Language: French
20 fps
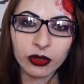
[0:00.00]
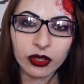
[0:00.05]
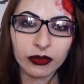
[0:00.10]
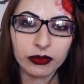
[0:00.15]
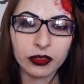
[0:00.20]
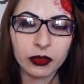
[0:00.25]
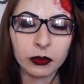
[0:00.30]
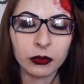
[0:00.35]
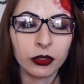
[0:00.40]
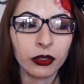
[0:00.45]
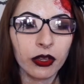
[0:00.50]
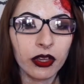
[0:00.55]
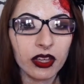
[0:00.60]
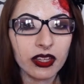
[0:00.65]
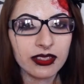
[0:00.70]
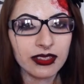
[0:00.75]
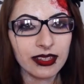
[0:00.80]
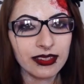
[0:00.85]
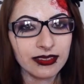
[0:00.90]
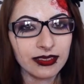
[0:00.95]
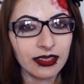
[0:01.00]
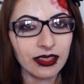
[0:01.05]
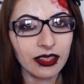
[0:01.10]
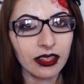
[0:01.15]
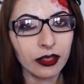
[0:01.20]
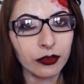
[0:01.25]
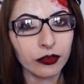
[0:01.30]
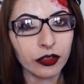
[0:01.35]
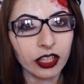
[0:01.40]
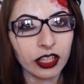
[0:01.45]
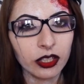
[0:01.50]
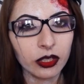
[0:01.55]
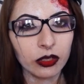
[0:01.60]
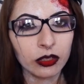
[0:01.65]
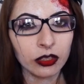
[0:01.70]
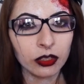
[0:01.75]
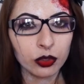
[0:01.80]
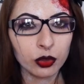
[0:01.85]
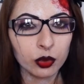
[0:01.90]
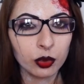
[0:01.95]
un film d'horreur est assez effrayant
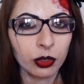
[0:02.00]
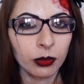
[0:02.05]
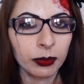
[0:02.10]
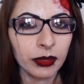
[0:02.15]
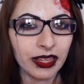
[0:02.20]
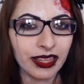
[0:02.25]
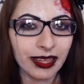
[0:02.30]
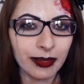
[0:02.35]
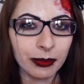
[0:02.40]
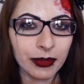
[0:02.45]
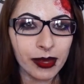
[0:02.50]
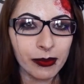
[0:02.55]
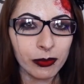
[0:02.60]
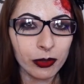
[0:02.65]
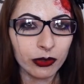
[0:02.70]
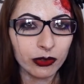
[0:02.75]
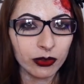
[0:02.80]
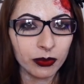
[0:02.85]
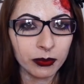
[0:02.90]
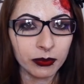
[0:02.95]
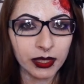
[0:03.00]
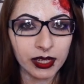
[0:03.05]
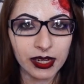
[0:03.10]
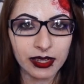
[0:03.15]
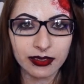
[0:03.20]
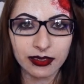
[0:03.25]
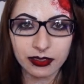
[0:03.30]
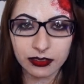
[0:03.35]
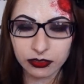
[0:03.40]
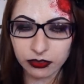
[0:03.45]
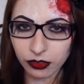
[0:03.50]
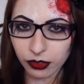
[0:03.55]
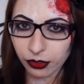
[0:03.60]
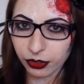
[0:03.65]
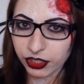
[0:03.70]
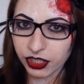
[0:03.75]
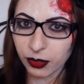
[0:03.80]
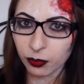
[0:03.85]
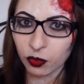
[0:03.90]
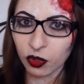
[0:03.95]
quand je suis pas capable de me balader seule
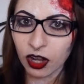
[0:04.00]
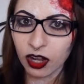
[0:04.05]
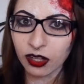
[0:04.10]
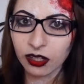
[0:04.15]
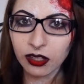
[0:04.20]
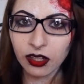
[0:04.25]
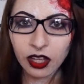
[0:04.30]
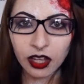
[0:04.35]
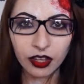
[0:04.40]
chez moi